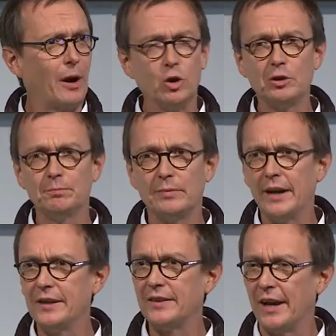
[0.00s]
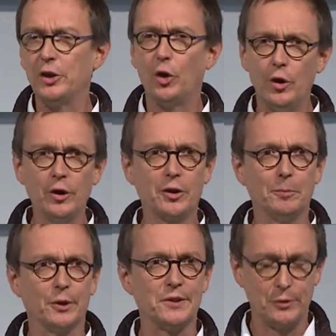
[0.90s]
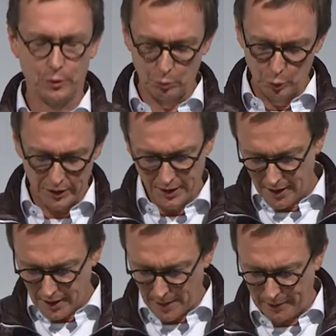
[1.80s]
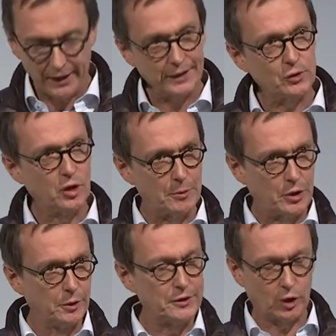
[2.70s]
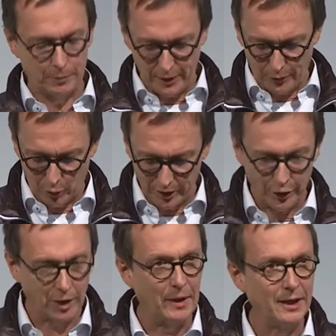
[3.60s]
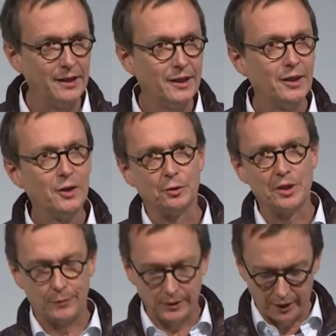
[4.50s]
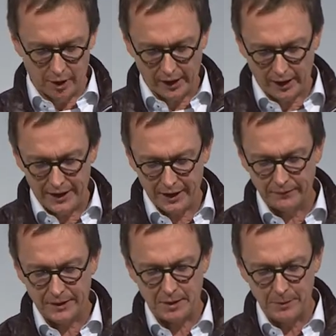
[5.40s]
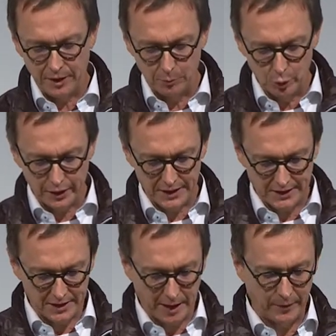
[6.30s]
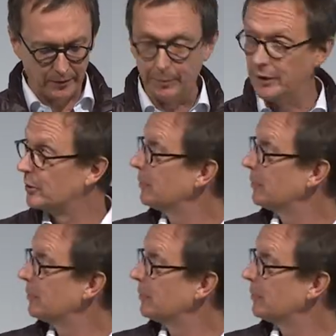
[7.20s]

braucht es eine gehörige Portion Mut. Aber dazu am Schluss kommt die Folie nochmal und es wird dann auch erklären, was ich mit dem Mut insgesamt in Verbindung